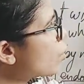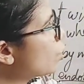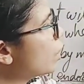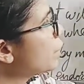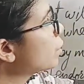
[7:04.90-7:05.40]

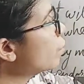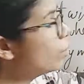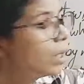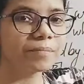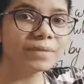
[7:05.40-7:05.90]
होल्डर को
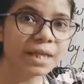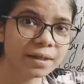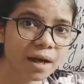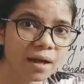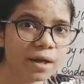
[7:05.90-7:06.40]
दे
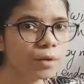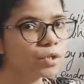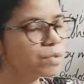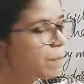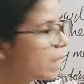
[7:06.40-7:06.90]
रहा है
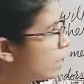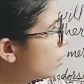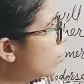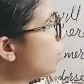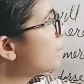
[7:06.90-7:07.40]
उस बिल को